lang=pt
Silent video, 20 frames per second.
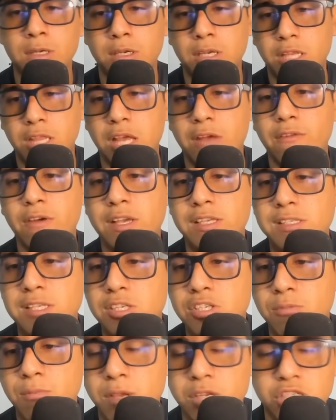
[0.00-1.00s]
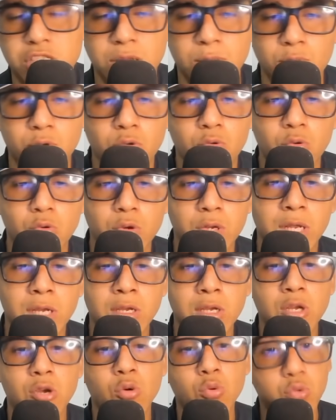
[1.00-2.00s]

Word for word: que estava recentemente na Mucura. O